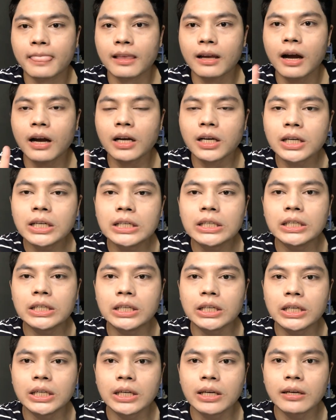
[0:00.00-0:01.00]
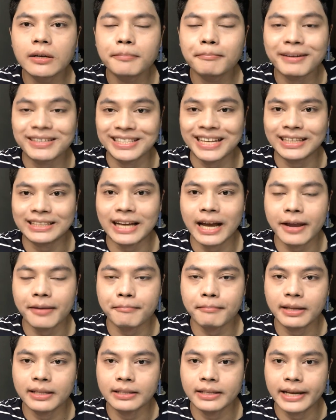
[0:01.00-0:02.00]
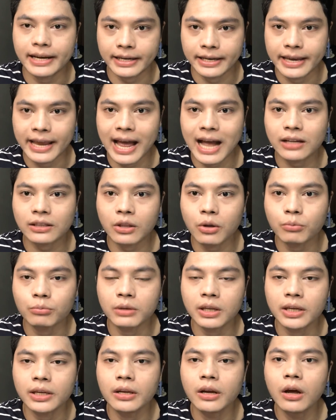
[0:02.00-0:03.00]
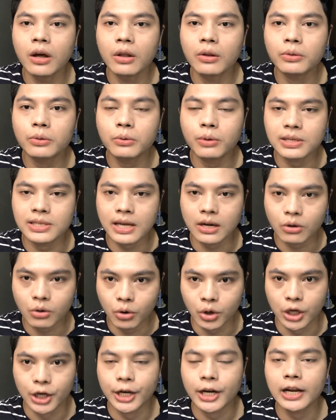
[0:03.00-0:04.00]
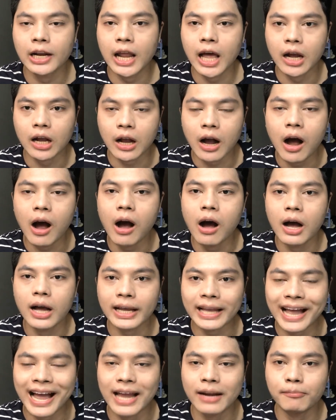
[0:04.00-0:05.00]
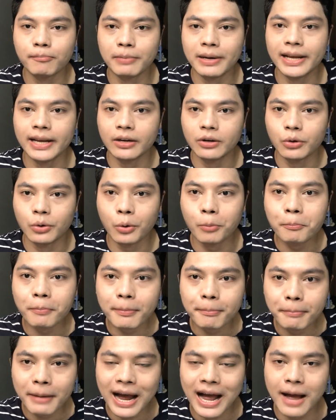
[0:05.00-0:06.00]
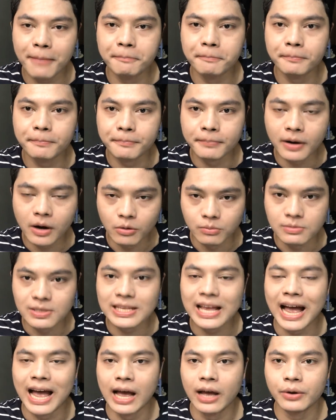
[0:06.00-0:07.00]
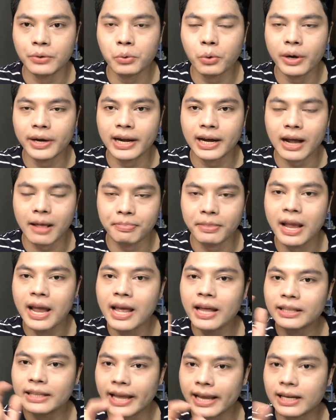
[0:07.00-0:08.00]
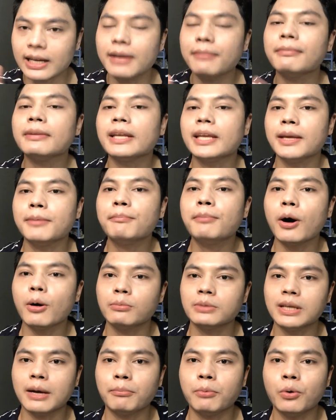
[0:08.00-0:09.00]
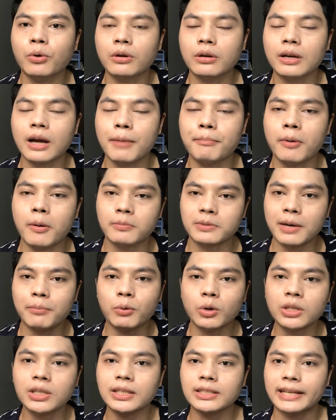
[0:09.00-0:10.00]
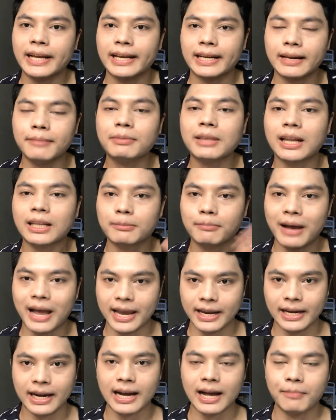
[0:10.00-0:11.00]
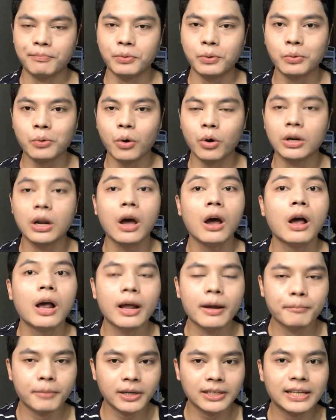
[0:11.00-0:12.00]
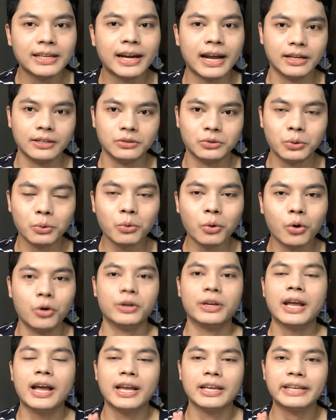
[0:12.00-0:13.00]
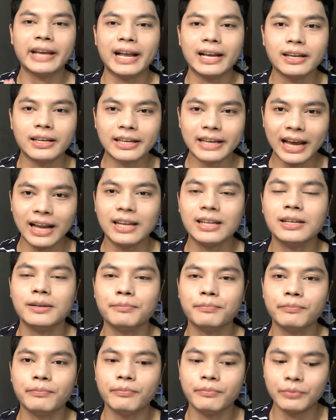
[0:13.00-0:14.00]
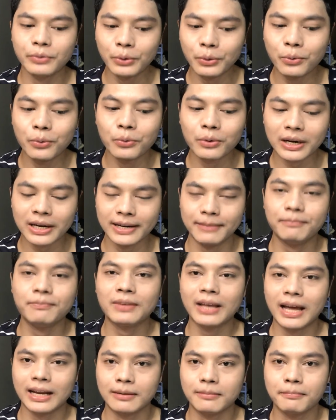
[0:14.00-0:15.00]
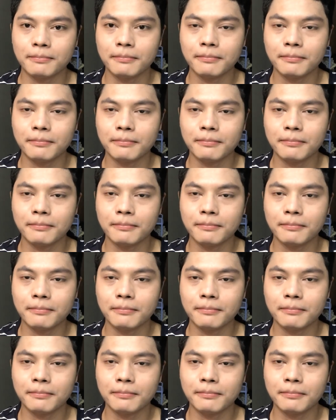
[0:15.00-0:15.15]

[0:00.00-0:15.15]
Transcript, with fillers: ก็คือภาษาไทยมันยังยากตรงที่ัวสะกดแล้วก็การเปลี่ยนรูปภาพ ของสารด้วยนะครับ แต่คลิปนี้ ผมจะพูดผมจะพูดถึงในคลิปถัดไปนะครับ ทุกคนเพราะฉะนั้นทุกคนอย่าอย่าลืมดูคลิปถัด